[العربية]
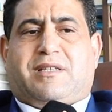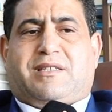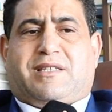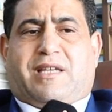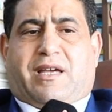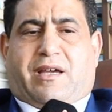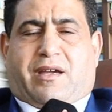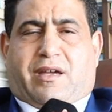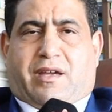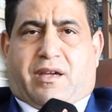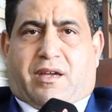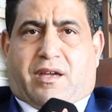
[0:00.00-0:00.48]

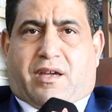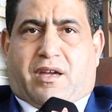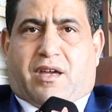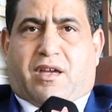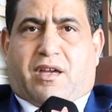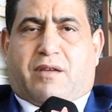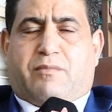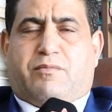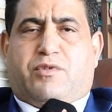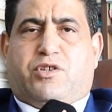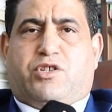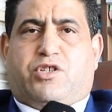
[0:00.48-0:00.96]

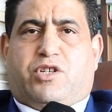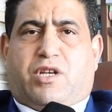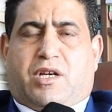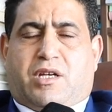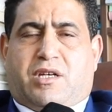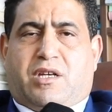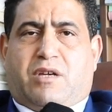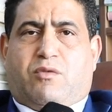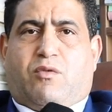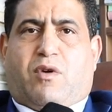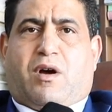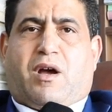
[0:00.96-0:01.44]
تحقيق
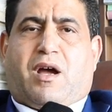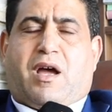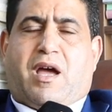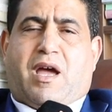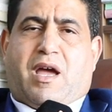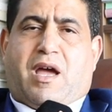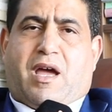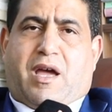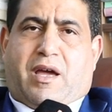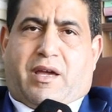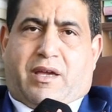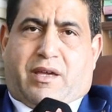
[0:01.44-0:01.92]
بشان
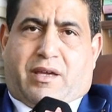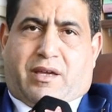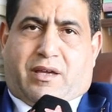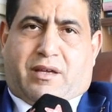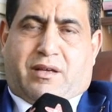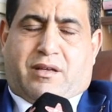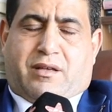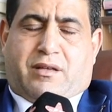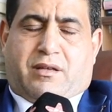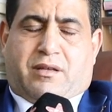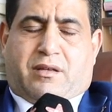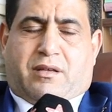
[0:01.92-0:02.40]

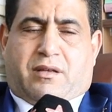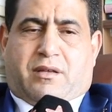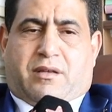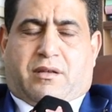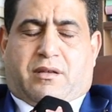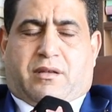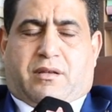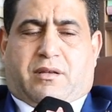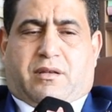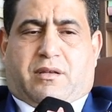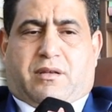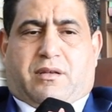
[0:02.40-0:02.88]
وقائع
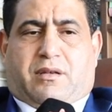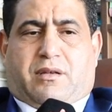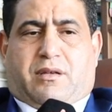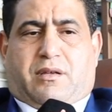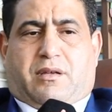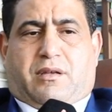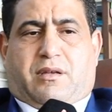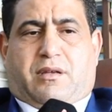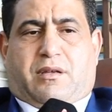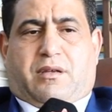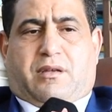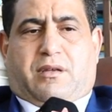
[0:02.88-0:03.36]

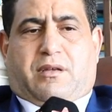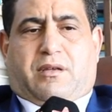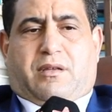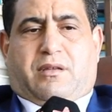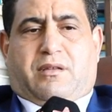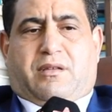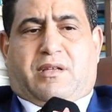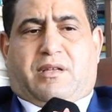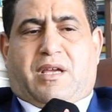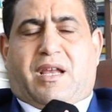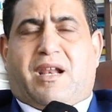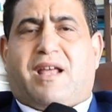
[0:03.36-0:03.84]

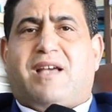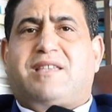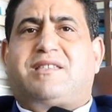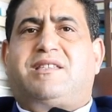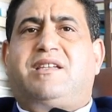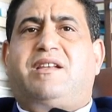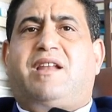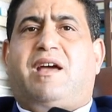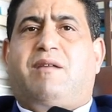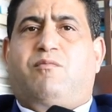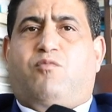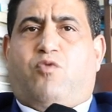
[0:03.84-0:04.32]
آه، ديال
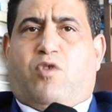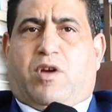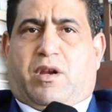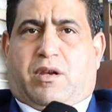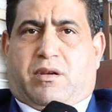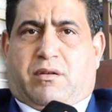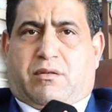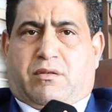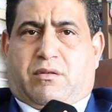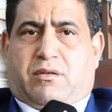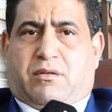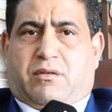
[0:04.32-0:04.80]
غسيل
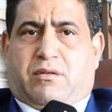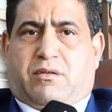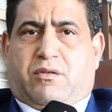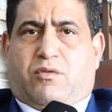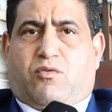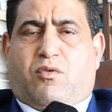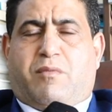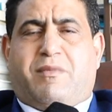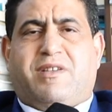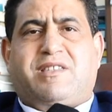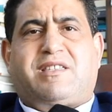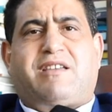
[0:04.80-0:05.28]
الاموال
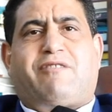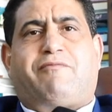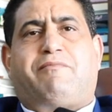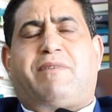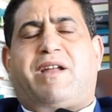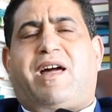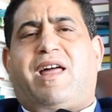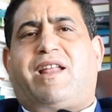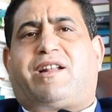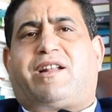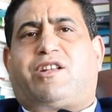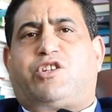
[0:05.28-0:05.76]
هو مازال في
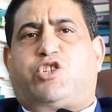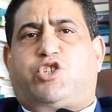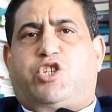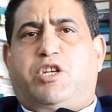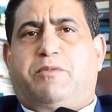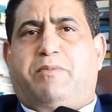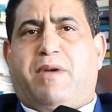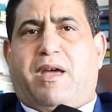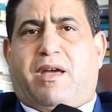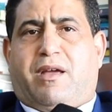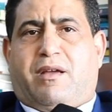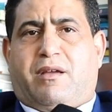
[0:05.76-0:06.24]
مرحله
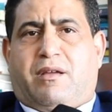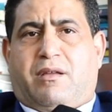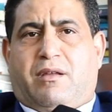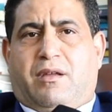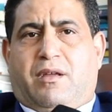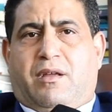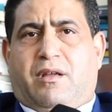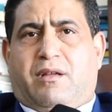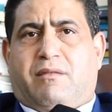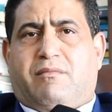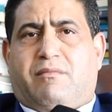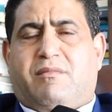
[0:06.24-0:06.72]
الاشتباه
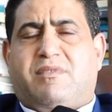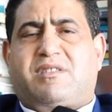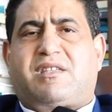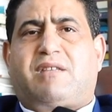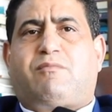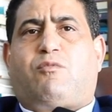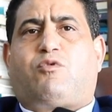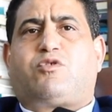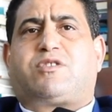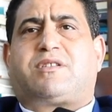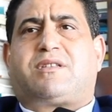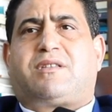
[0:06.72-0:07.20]

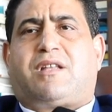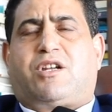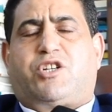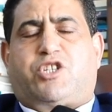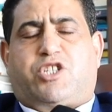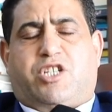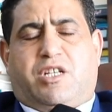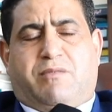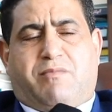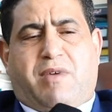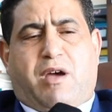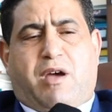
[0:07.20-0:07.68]
مازال ما وصلنا
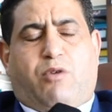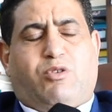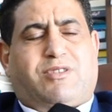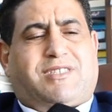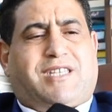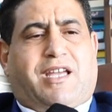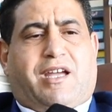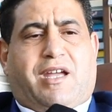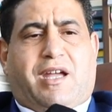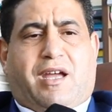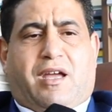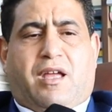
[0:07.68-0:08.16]
للشباء
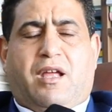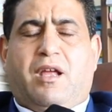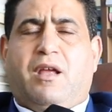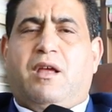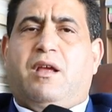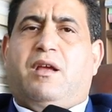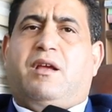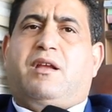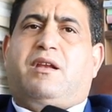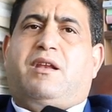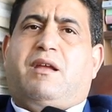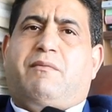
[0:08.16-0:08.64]
والتحقيق
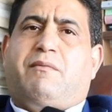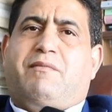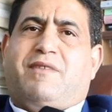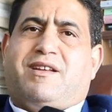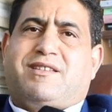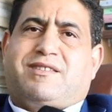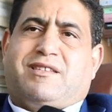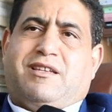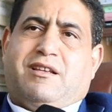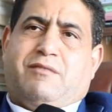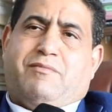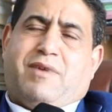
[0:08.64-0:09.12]
لم
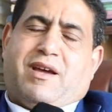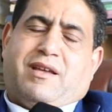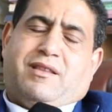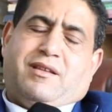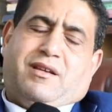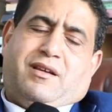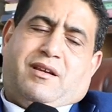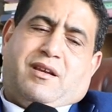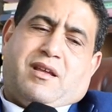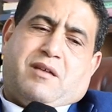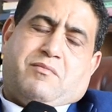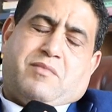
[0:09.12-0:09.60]
نصل
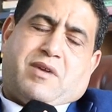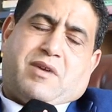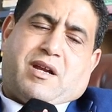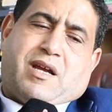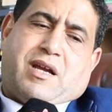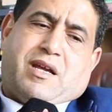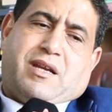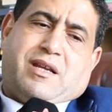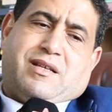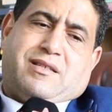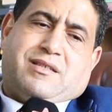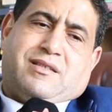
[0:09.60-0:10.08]
بعد الى
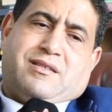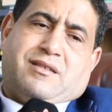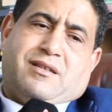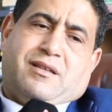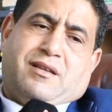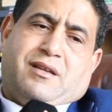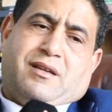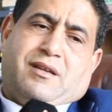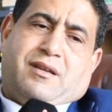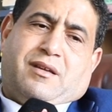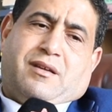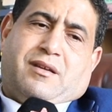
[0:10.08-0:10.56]
مرحله
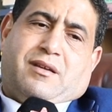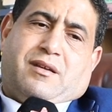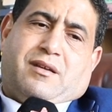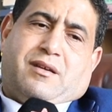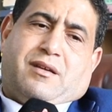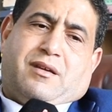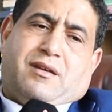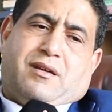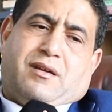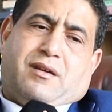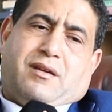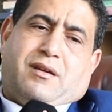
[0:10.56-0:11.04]

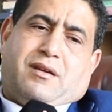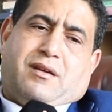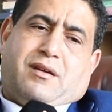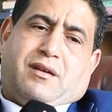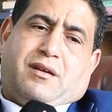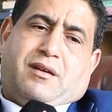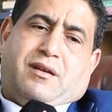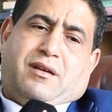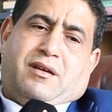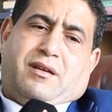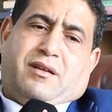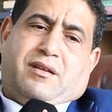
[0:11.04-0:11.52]

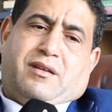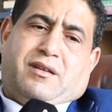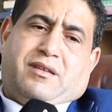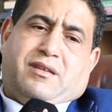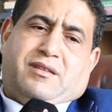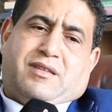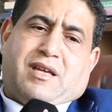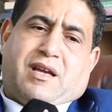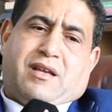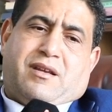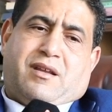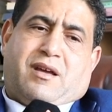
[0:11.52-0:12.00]
آه،
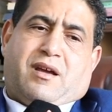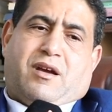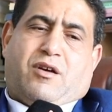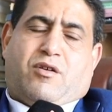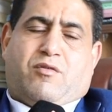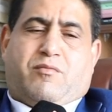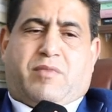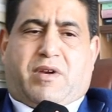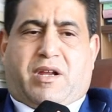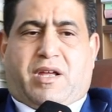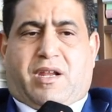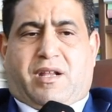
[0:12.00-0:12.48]
الادانه
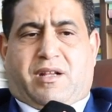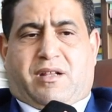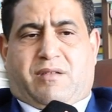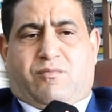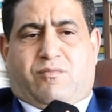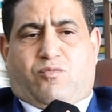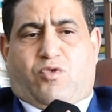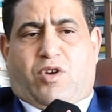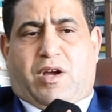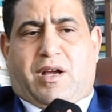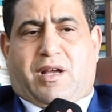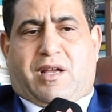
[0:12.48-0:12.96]
او مرحله
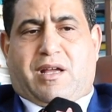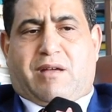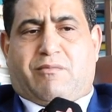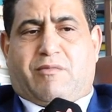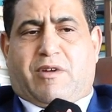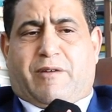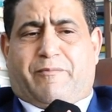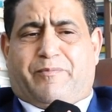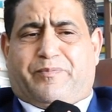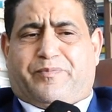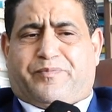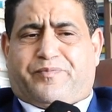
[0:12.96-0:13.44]

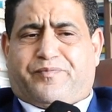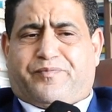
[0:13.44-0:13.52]
المحاكمه